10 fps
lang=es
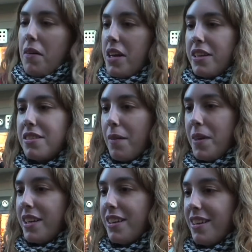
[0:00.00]
va bien
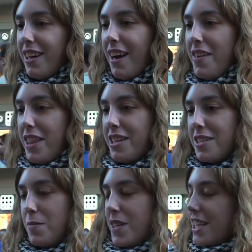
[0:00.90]
también a veces
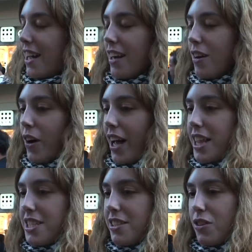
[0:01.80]
expresar lo que
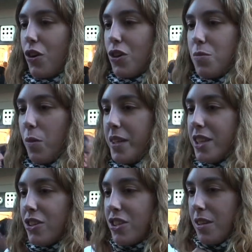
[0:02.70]
haces en todos los
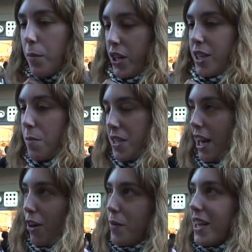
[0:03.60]
momentos y poder
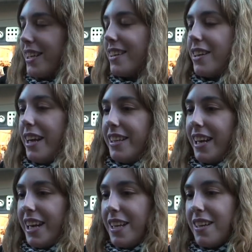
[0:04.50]
expresarlo bien en
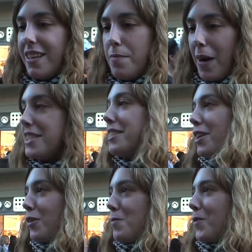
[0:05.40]
internet, para que se
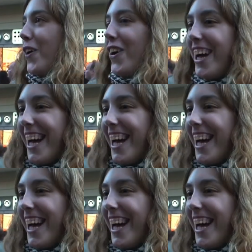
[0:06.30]
entere todo el mundo.